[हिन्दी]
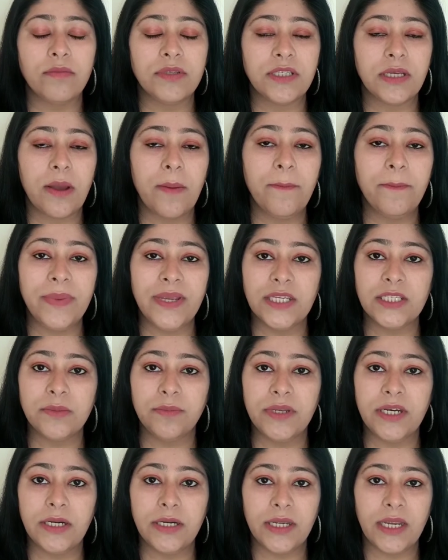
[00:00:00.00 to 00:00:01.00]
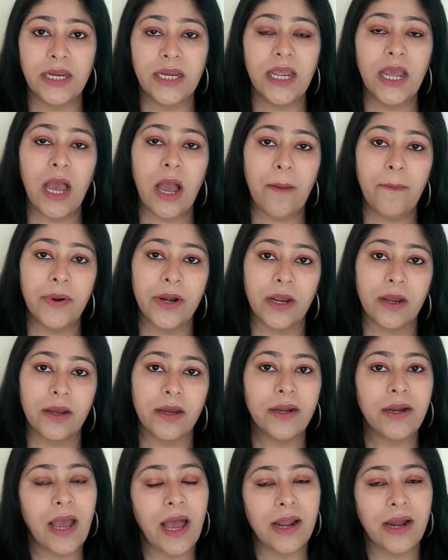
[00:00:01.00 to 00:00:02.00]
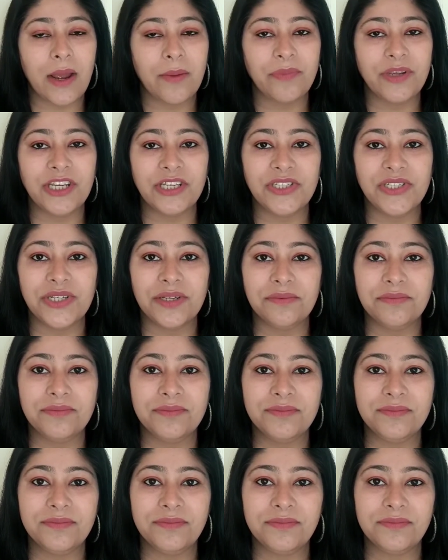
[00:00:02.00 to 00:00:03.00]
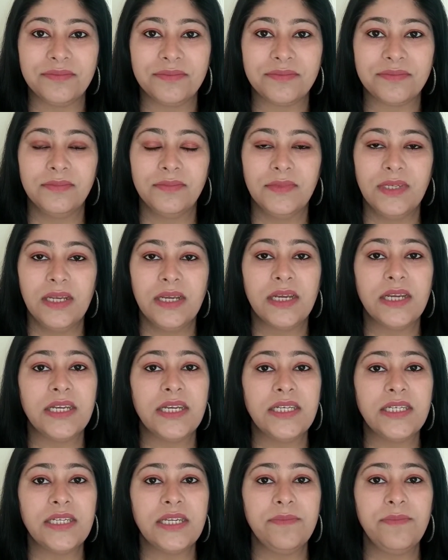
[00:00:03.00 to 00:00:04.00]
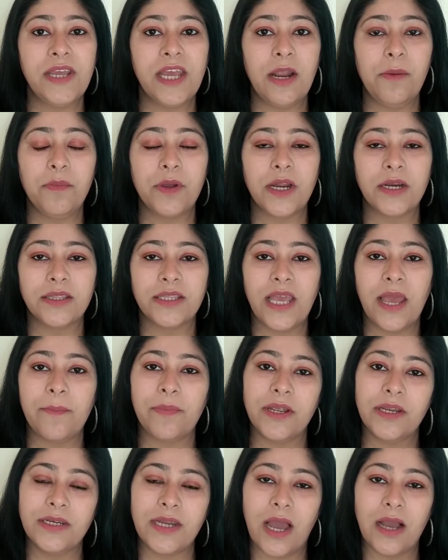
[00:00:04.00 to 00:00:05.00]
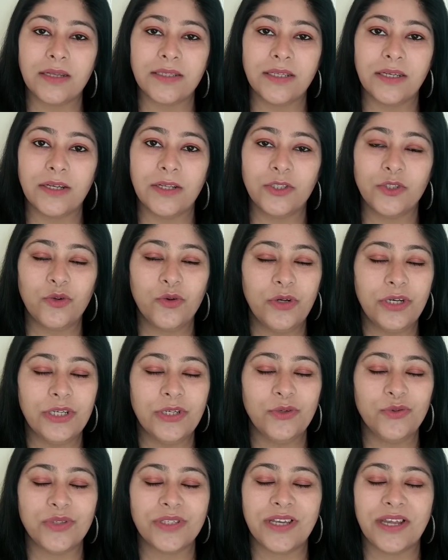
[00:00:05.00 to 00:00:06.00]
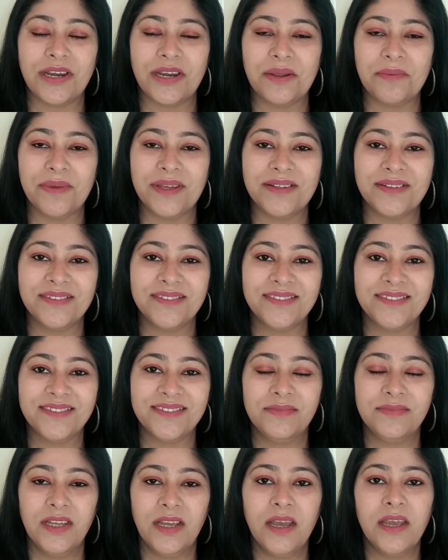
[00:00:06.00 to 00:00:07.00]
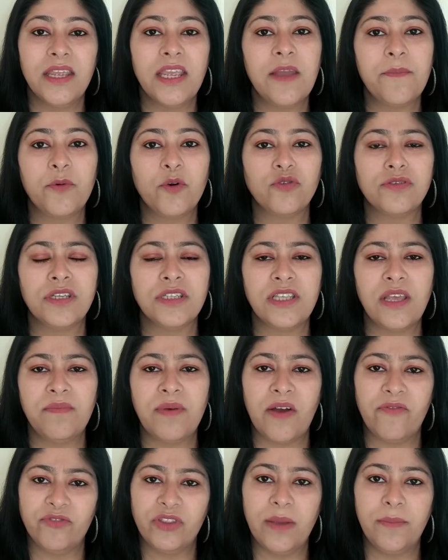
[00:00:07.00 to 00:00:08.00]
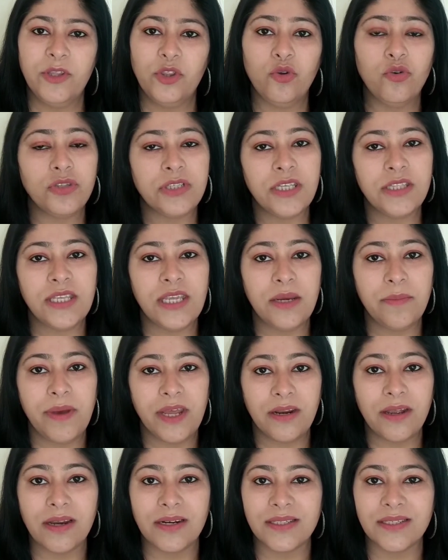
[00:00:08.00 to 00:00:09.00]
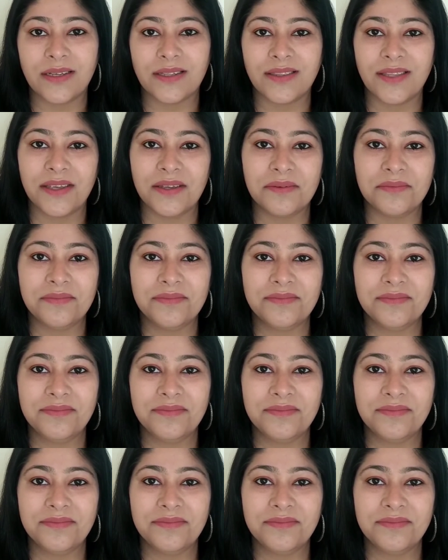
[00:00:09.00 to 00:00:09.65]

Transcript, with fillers: कम से कम बीस मिनट के लिए आप रखकर आराम कीजिए ग्रीन टी भी हेल्प करता है आपके डार्क सर्कल्स को रिड्यूस करने में ये प्रोसेस आप हफ्ते में दो से तीन बार कर सकते हैं